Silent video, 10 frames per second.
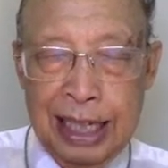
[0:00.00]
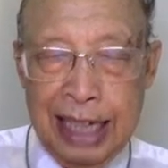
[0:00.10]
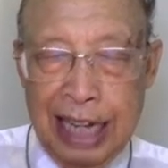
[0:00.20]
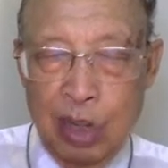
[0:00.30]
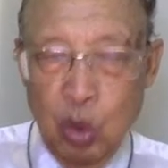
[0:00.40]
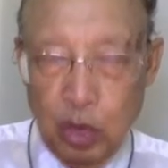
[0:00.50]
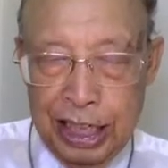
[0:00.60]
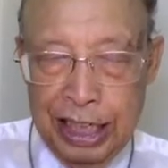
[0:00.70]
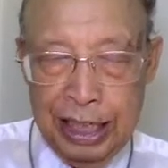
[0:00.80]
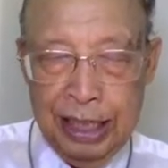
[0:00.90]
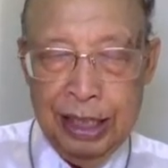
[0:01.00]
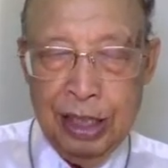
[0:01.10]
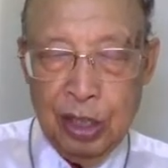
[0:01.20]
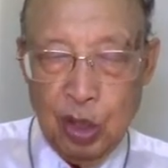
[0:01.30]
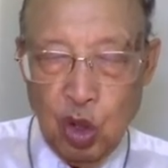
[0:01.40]
และลูกนี้
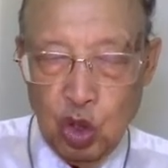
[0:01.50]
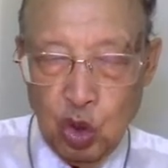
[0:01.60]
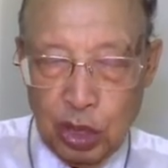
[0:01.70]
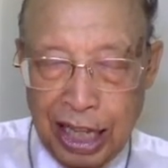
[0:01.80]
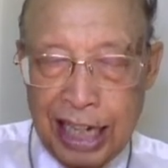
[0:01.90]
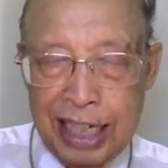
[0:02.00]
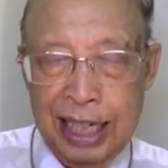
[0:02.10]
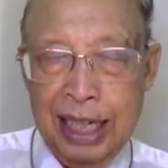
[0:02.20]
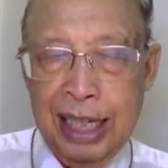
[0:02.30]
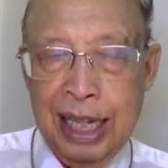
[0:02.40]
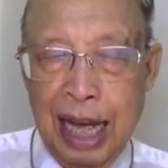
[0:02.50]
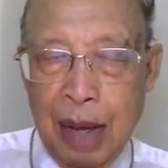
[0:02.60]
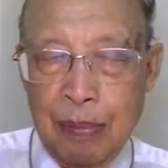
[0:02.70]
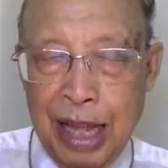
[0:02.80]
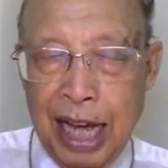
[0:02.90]
อยู่ใต้
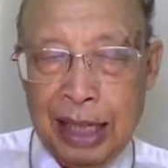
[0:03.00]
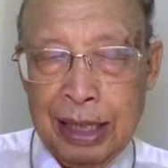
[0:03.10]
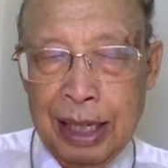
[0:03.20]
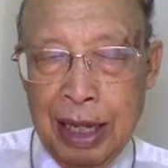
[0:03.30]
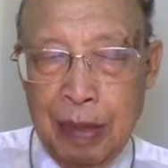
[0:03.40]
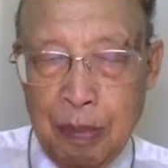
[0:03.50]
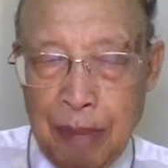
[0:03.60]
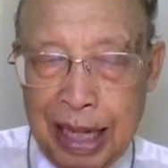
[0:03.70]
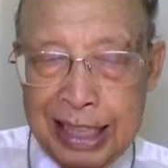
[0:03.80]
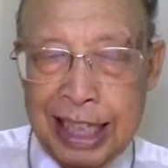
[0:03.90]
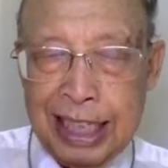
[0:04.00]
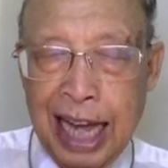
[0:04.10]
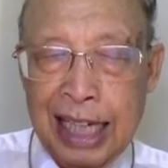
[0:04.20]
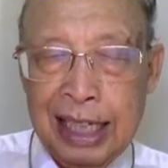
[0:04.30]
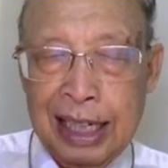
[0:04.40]
อำนาจ มารสตา
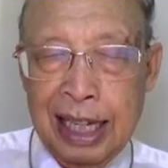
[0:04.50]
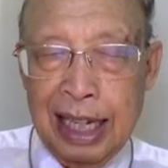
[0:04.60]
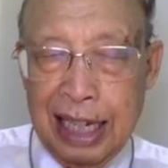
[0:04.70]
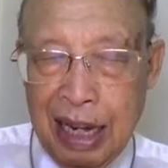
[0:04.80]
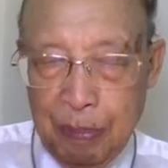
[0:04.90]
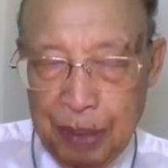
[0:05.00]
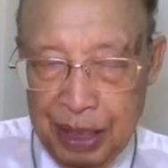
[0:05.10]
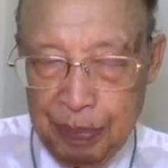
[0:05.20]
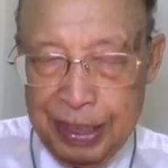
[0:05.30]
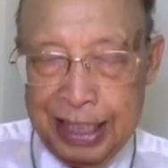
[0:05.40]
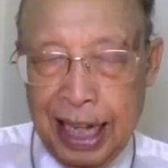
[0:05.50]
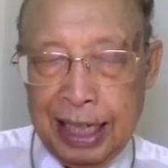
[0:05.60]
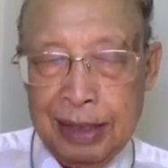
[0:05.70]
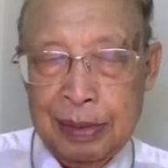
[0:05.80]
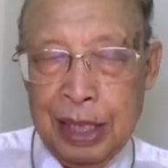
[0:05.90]
นและผีปีศาจ
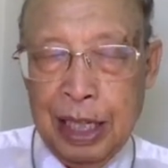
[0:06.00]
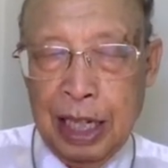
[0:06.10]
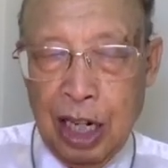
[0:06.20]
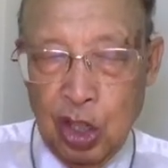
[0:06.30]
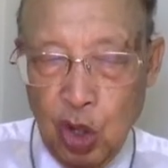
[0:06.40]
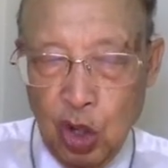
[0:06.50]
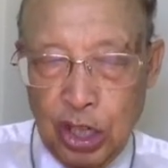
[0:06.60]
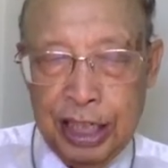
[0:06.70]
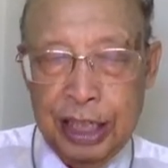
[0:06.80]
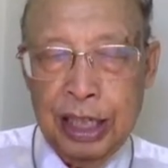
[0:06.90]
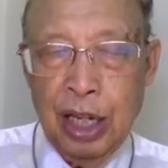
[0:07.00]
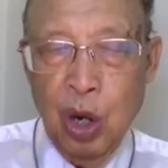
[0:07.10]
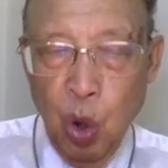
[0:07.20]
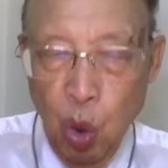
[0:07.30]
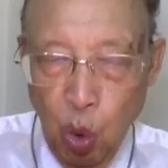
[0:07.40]
ขน้อย
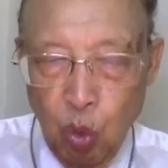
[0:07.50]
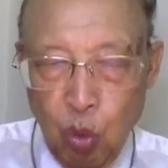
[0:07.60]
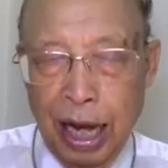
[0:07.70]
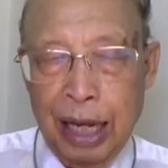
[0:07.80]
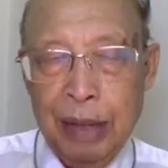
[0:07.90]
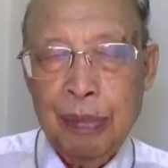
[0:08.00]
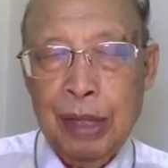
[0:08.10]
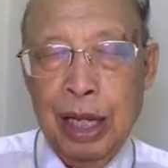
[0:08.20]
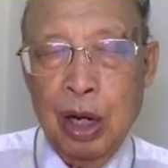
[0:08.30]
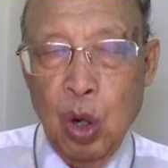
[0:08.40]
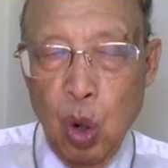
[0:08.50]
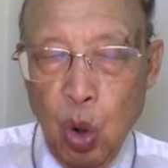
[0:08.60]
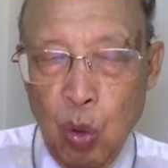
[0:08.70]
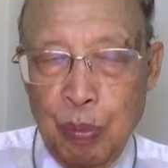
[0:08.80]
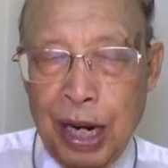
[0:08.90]
ผู้ว่าอง
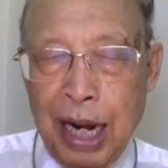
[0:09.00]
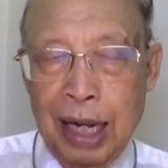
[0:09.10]
ค์พระ